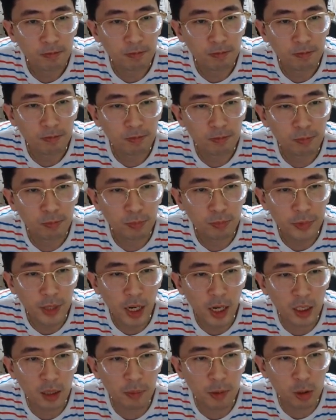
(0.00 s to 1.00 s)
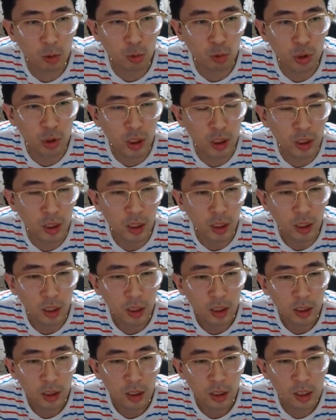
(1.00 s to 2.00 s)
음 당기면서 주시겠다
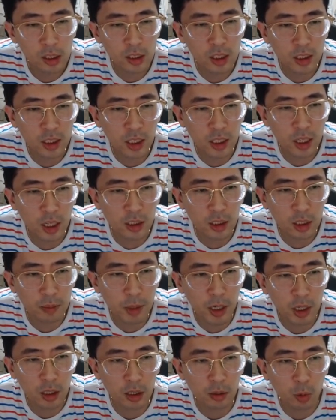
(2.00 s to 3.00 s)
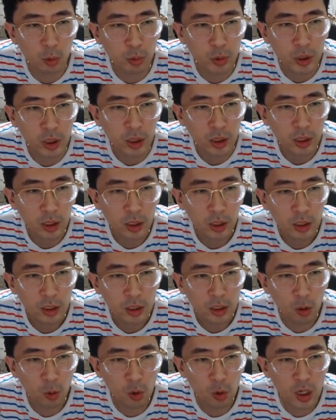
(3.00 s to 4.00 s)
일단 상나가서 이 병 걸어봅시다
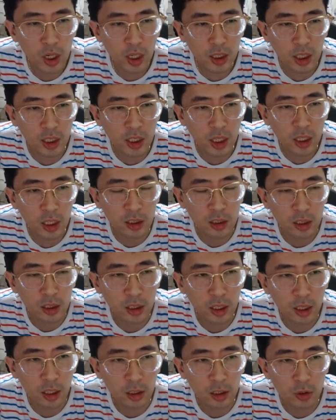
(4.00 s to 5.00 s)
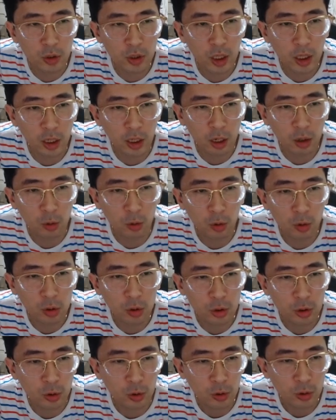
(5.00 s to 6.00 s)
올리겠다는 얘기 같은데 기위상 나가고
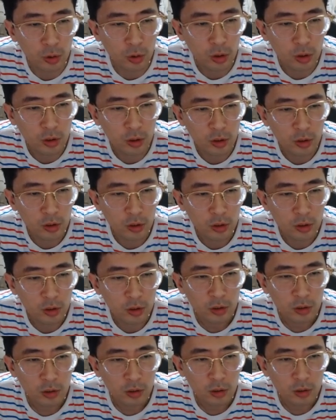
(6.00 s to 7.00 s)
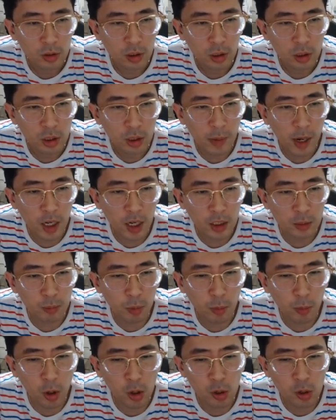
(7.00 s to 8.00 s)
그죠 기마까지
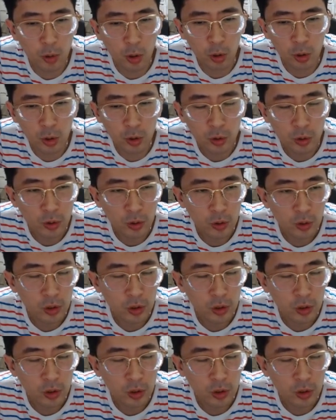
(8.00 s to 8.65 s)
뽑아 올려보고요